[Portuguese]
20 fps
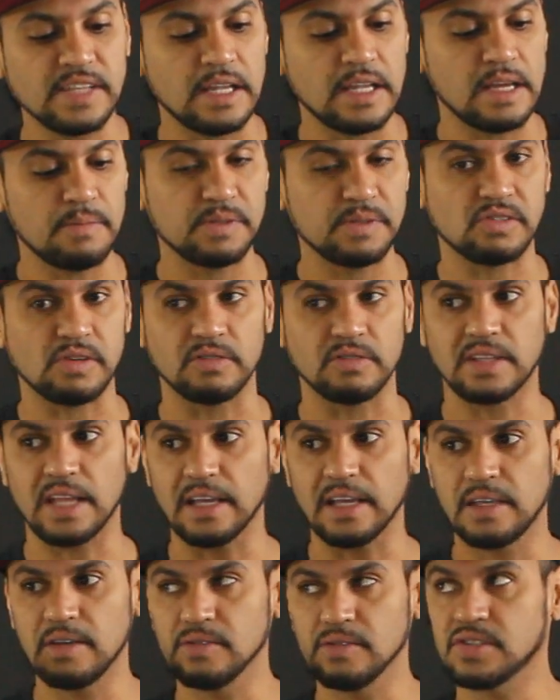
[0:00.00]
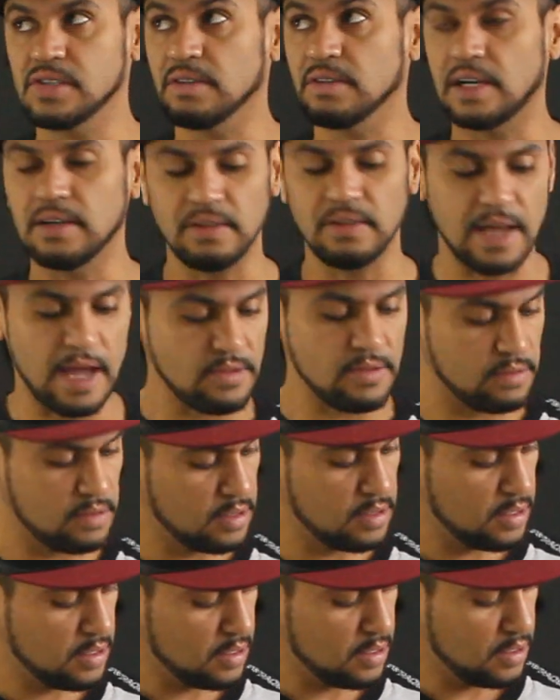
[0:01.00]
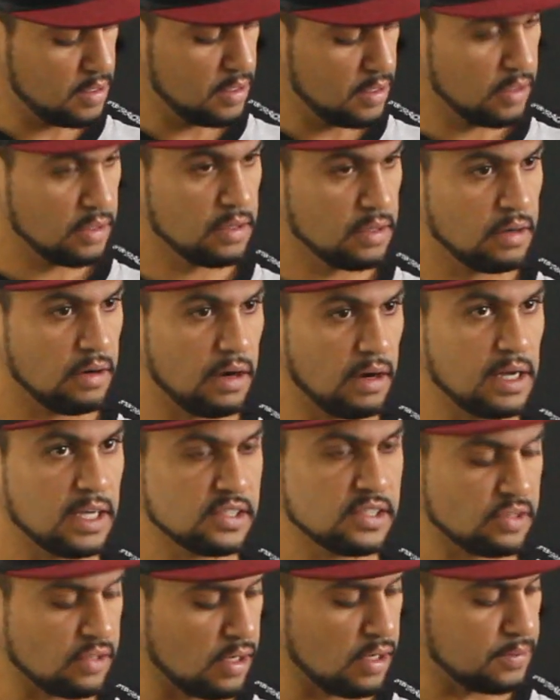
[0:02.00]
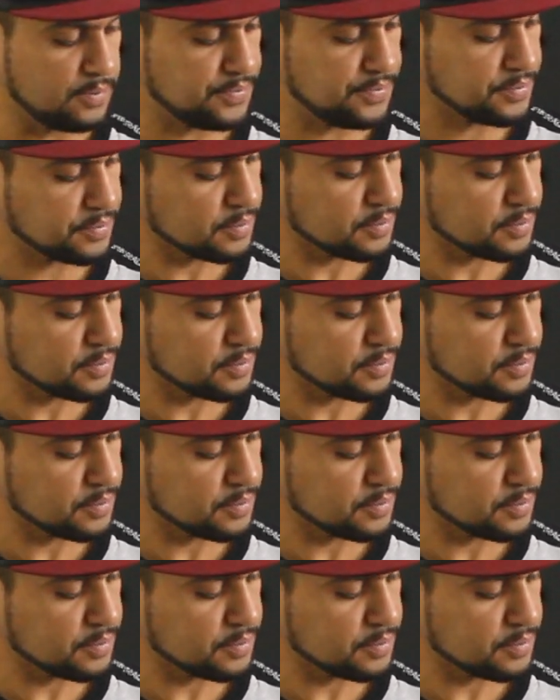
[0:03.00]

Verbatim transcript: lá, né, pessoal? Tá aqui o celular do lado. Olha só.